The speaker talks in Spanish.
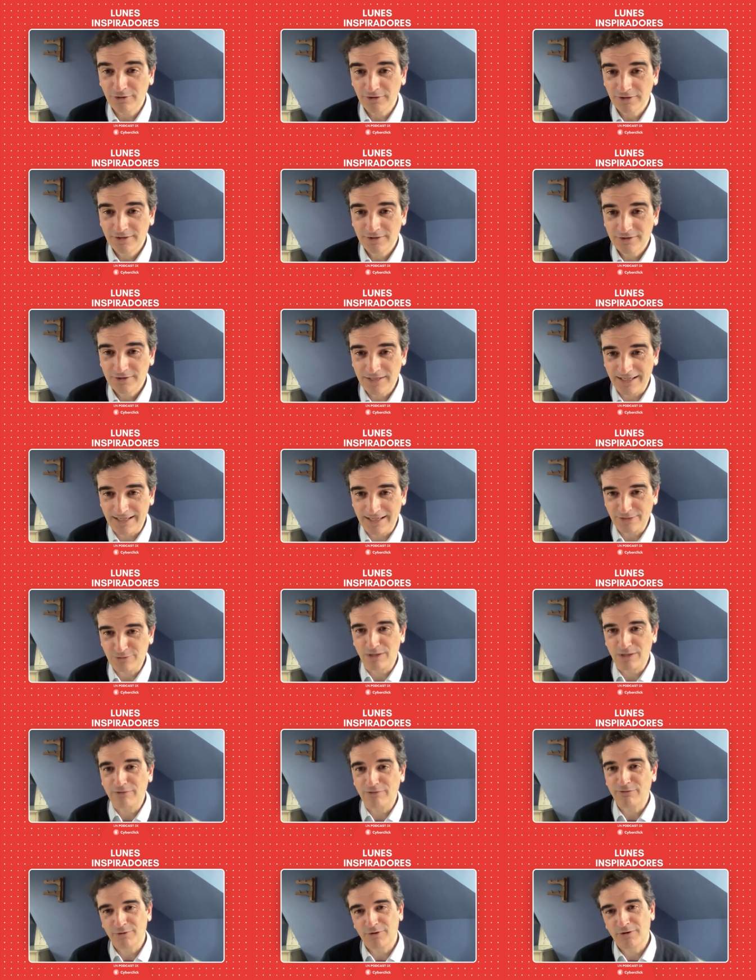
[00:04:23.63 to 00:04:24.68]
O sea, que es
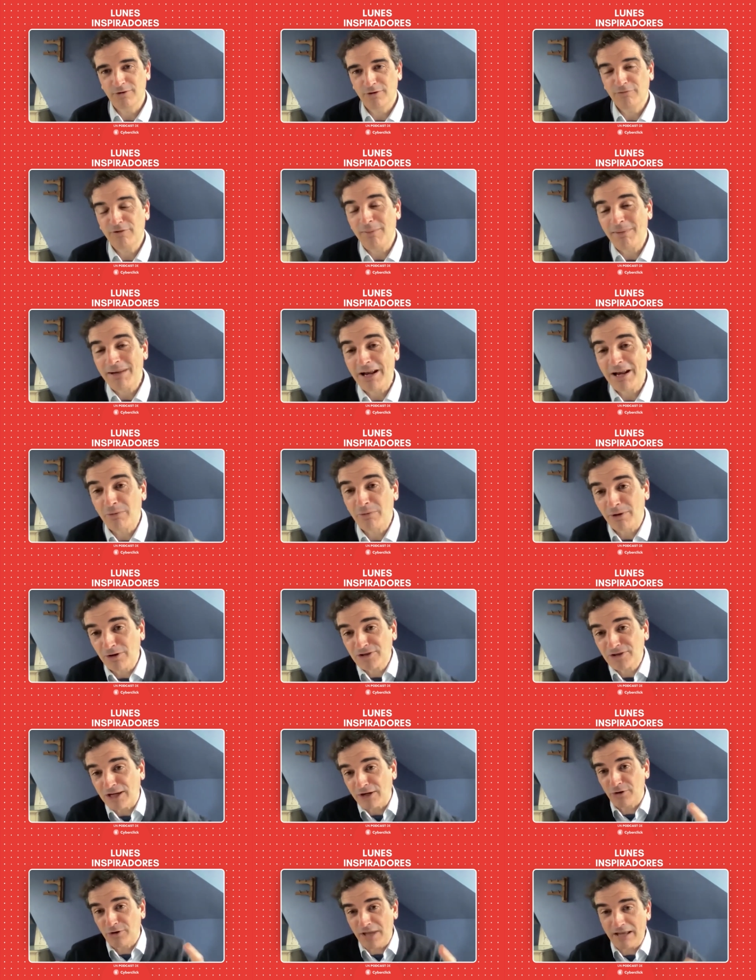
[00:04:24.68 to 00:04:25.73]
una familia
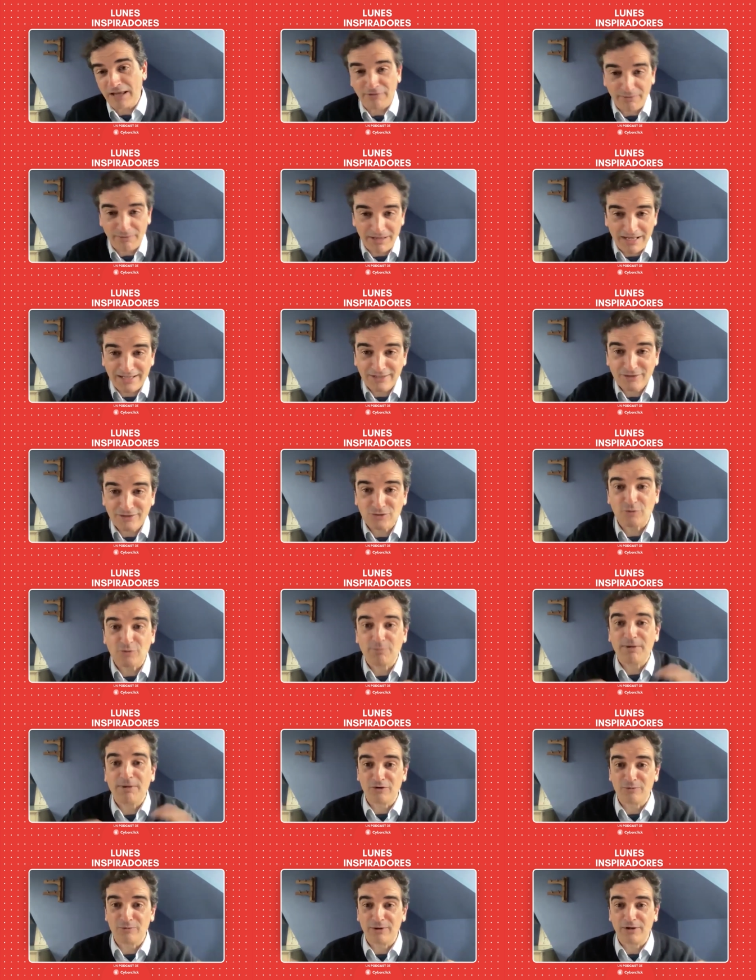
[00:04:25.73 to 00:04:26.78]
numerosa, no, ya familia
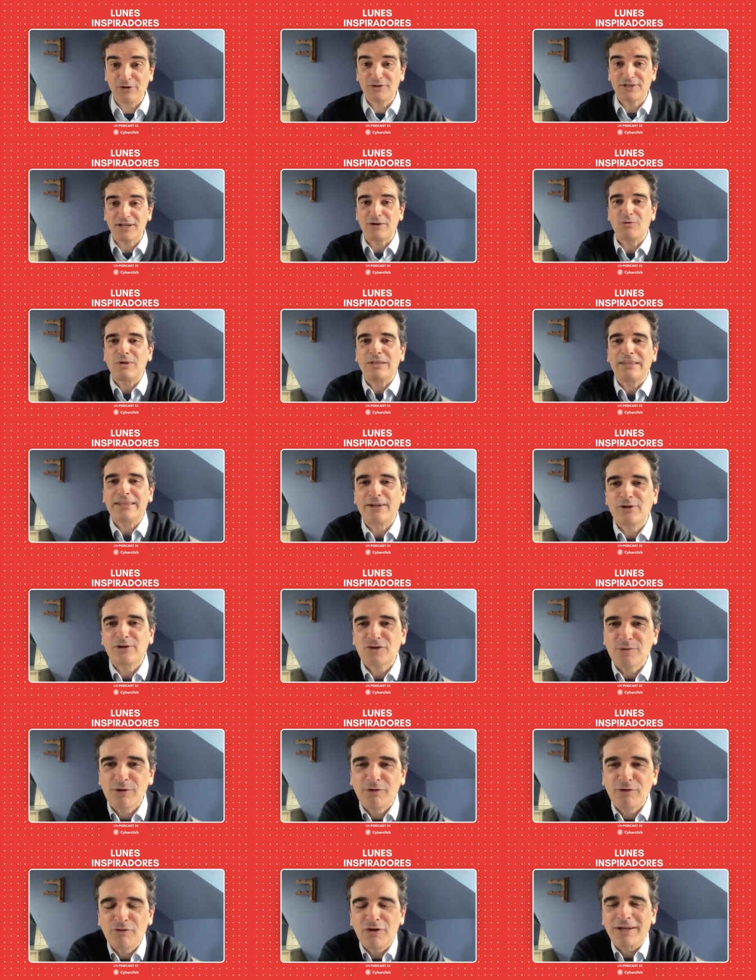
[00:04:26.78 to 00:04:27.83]
súper numerosa. Cuéntanos
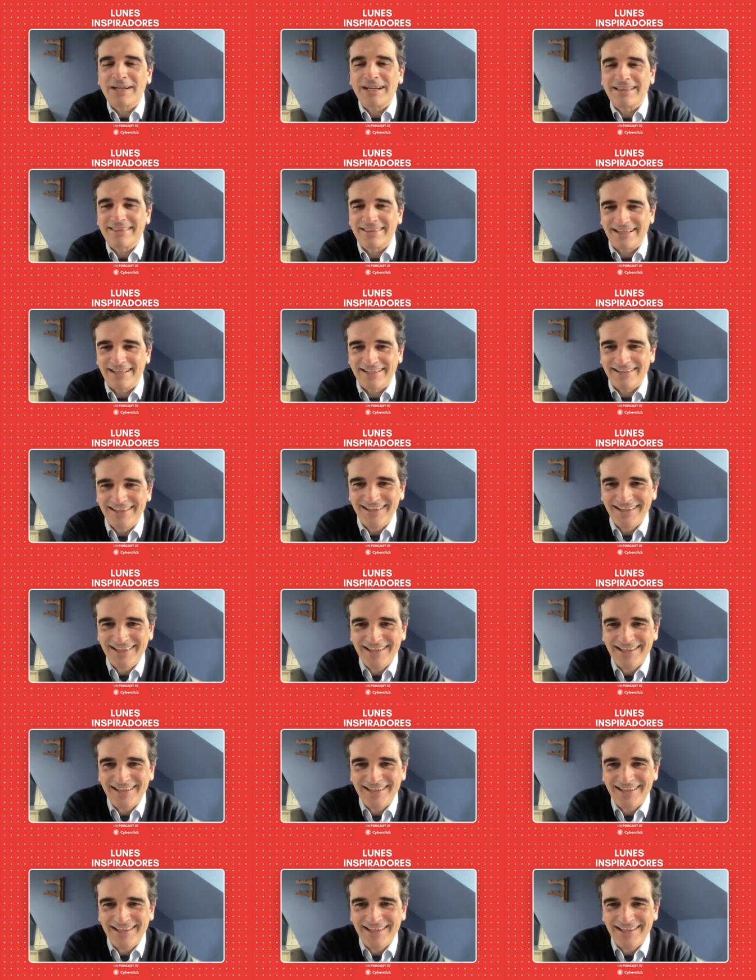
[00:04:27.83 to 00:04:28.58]
cómo fue crecer